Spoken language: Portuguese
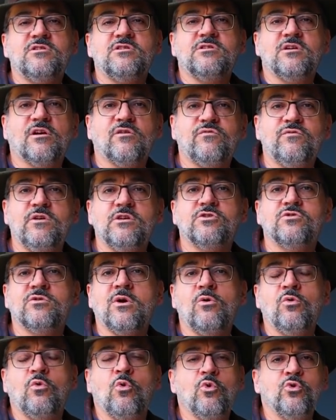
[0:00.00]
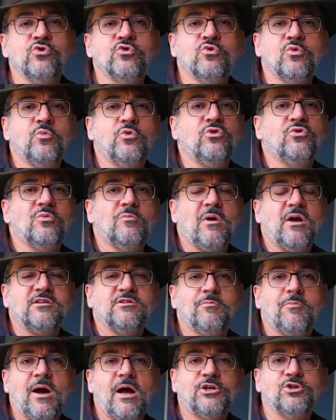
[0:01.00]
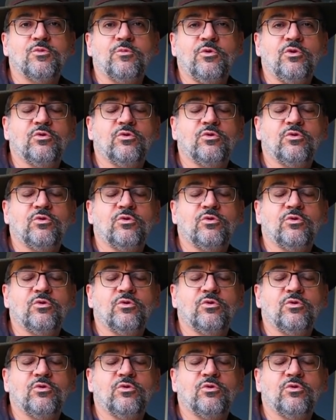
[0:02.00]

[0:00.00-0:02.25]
de serviços a um custo muito mais baixo,